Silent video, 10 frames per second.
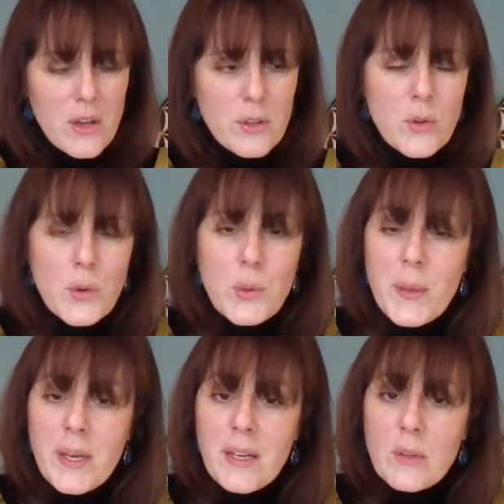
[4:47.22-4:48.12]
de
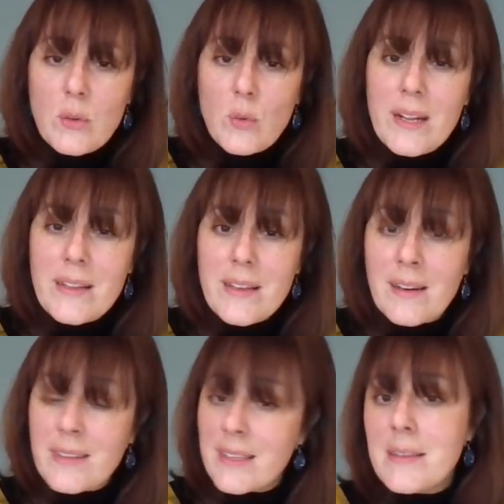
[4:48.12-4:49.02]
couper tous les
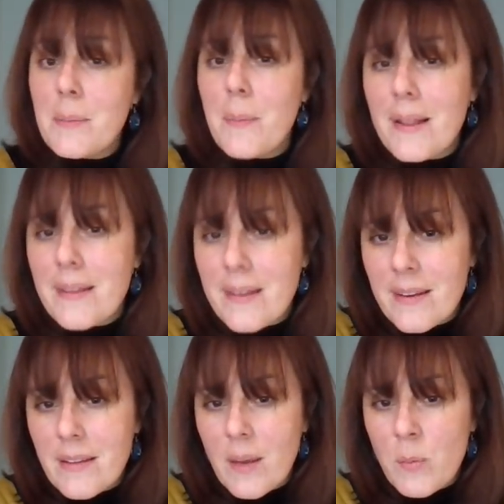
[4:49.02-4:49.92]
liens qui n'étaient pas des
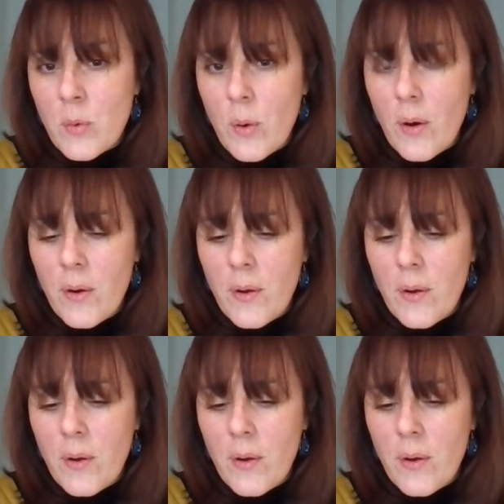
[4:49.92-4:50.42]
liens d'amour.